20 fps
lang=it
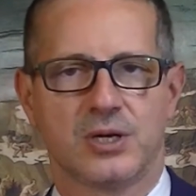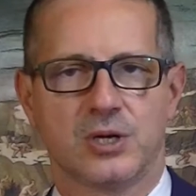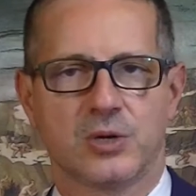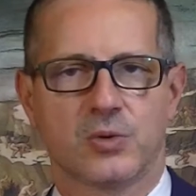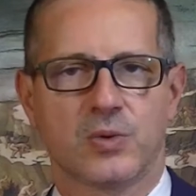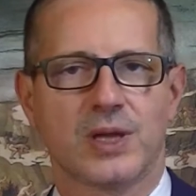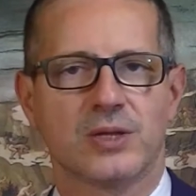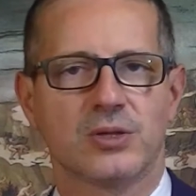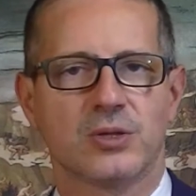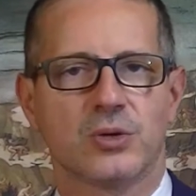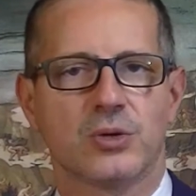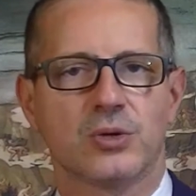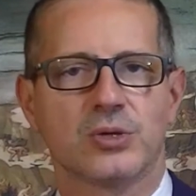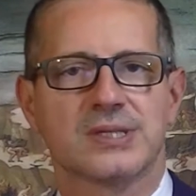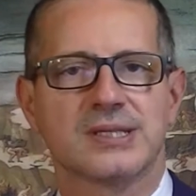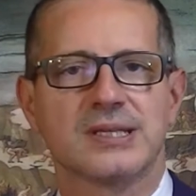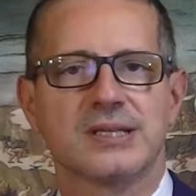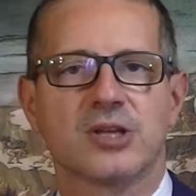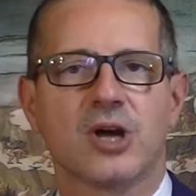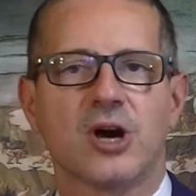quando
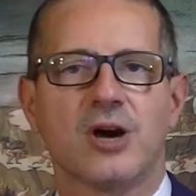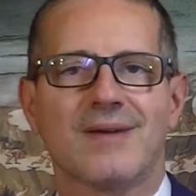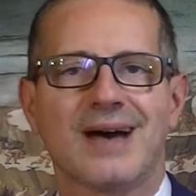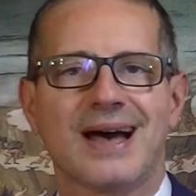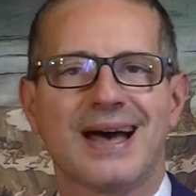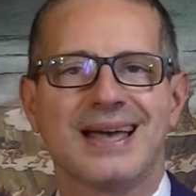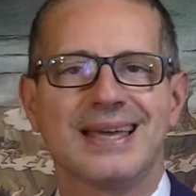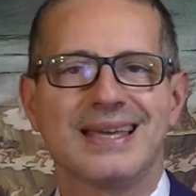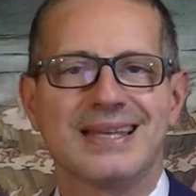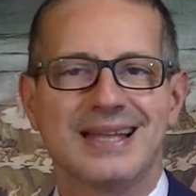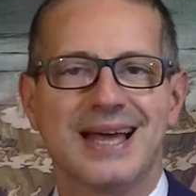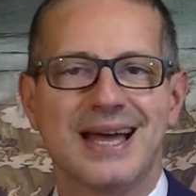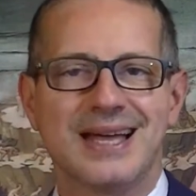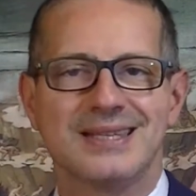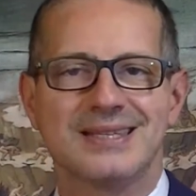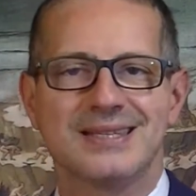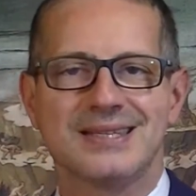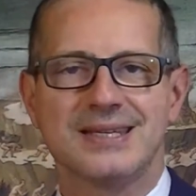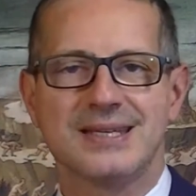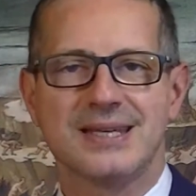si trova
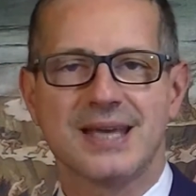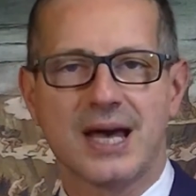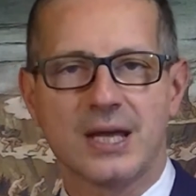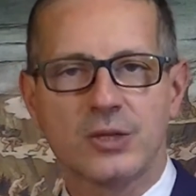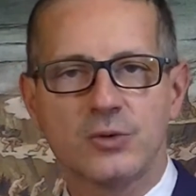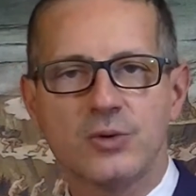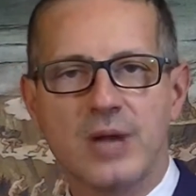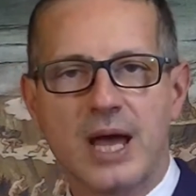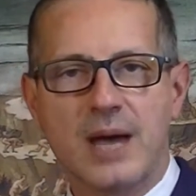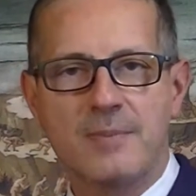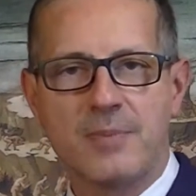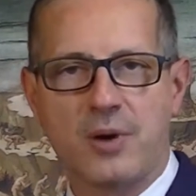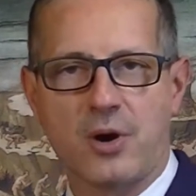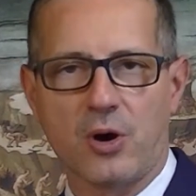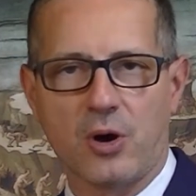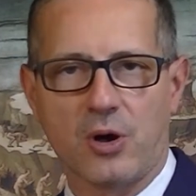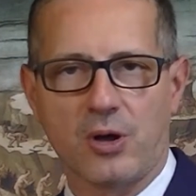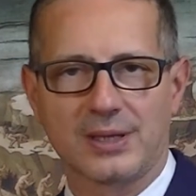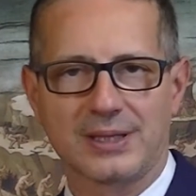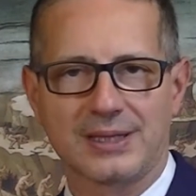innanzi ad una
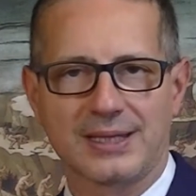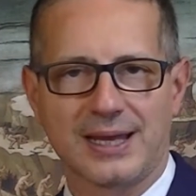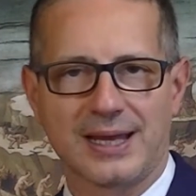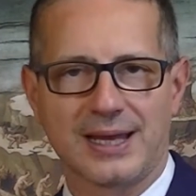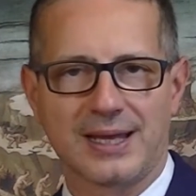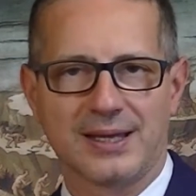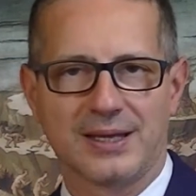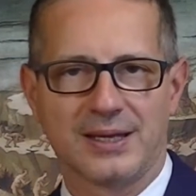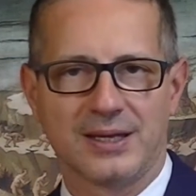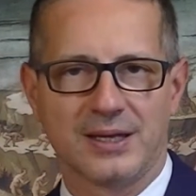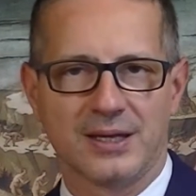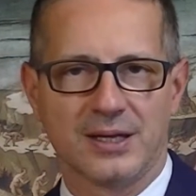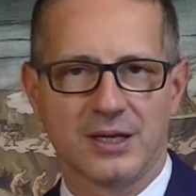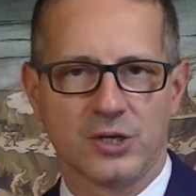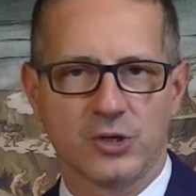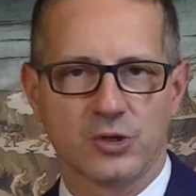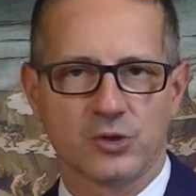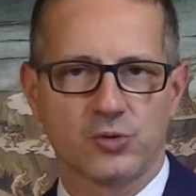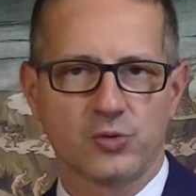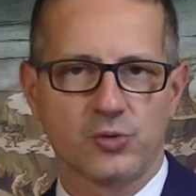porta,
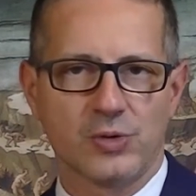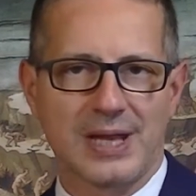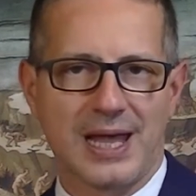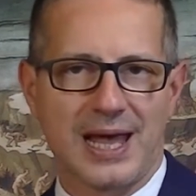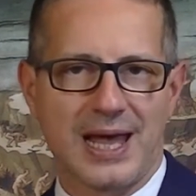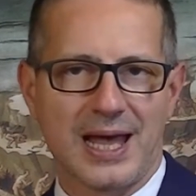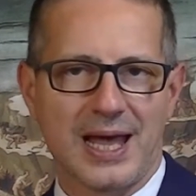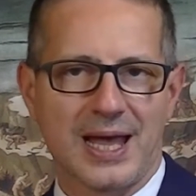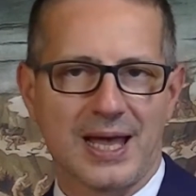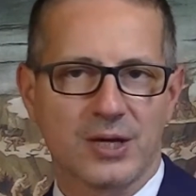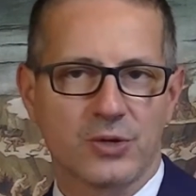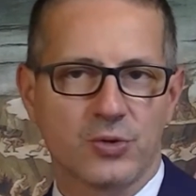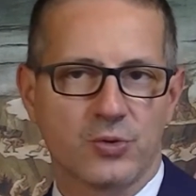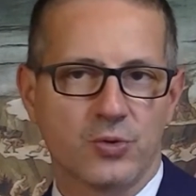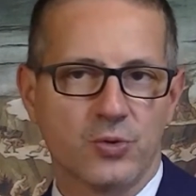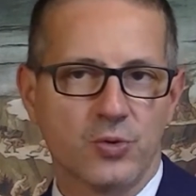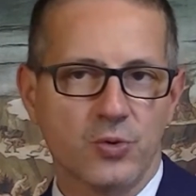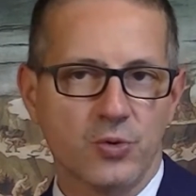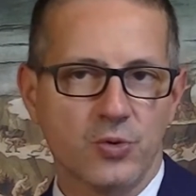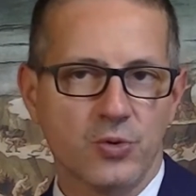sulla
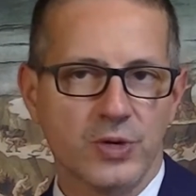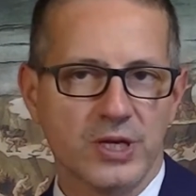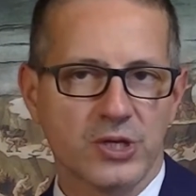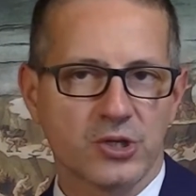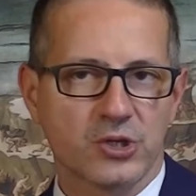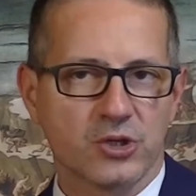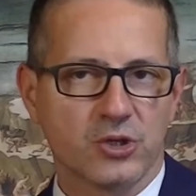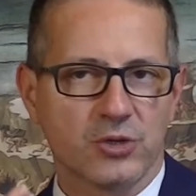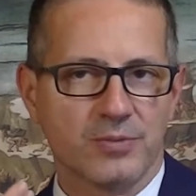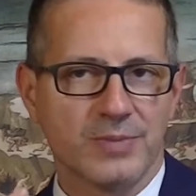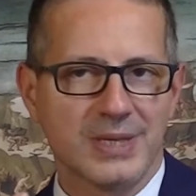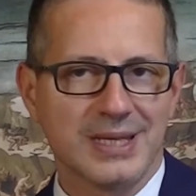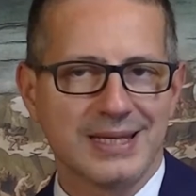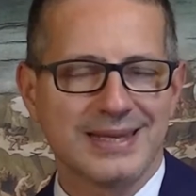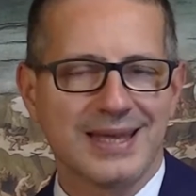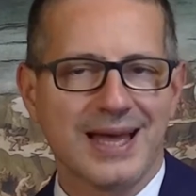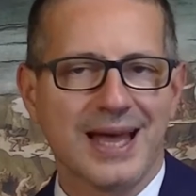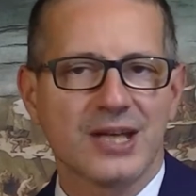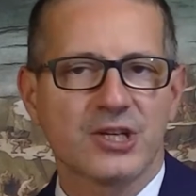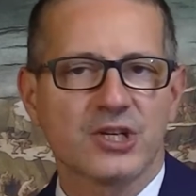cui
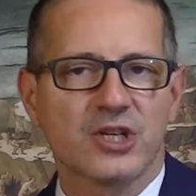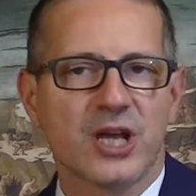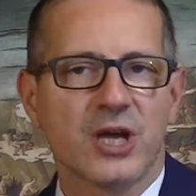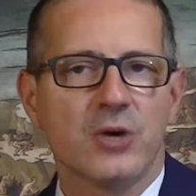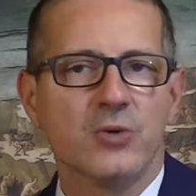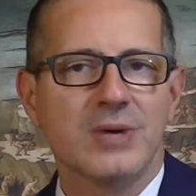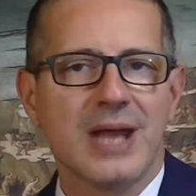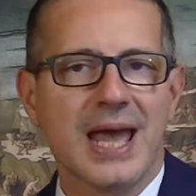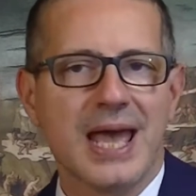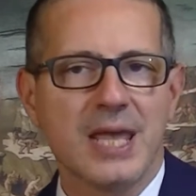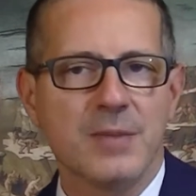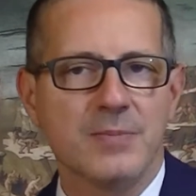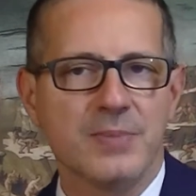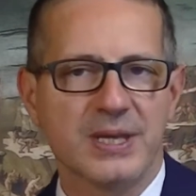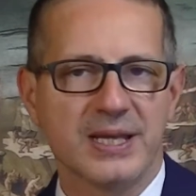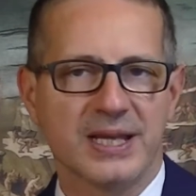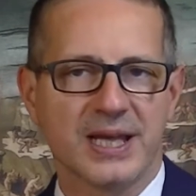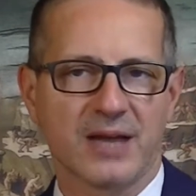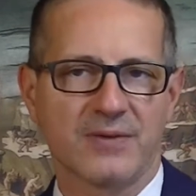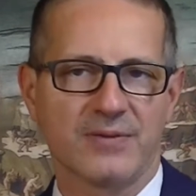sommità c'è una
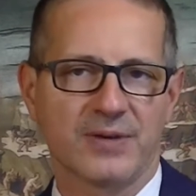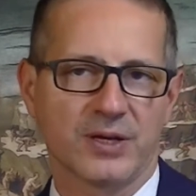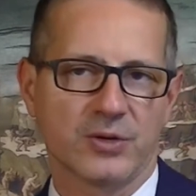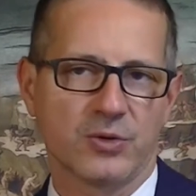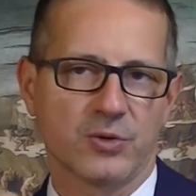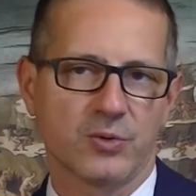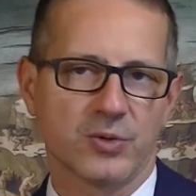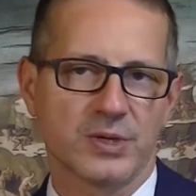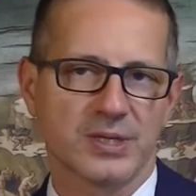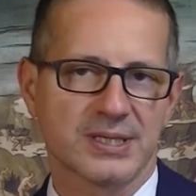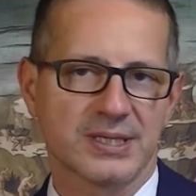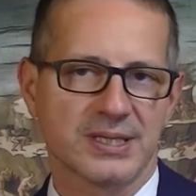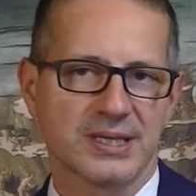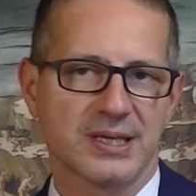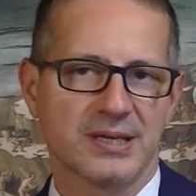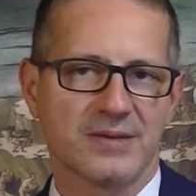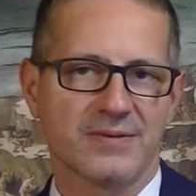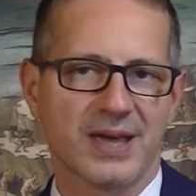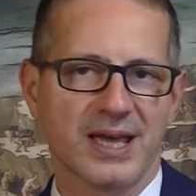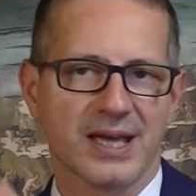epigrafe con
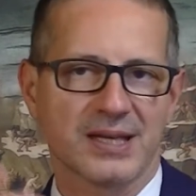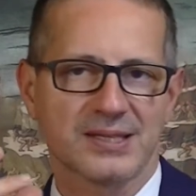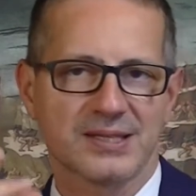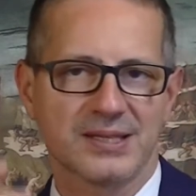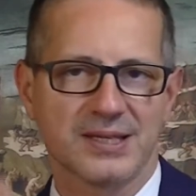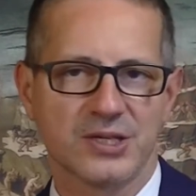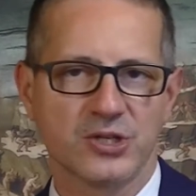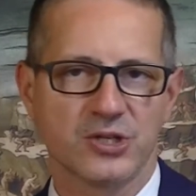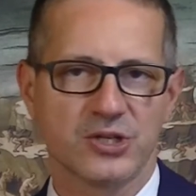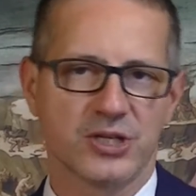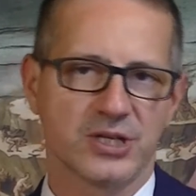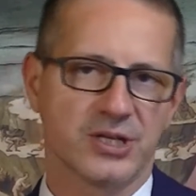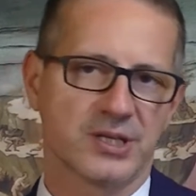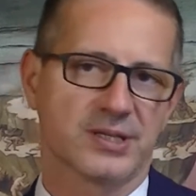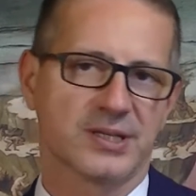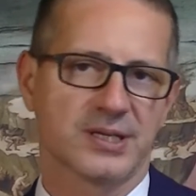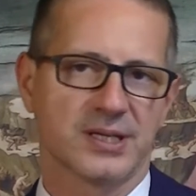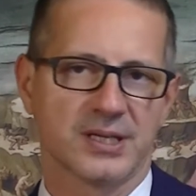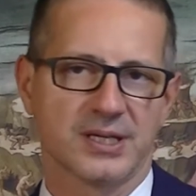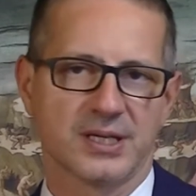questi versi
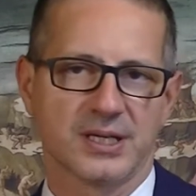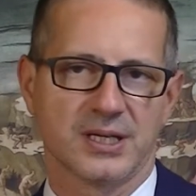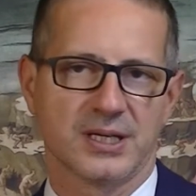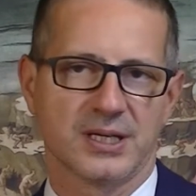incisi.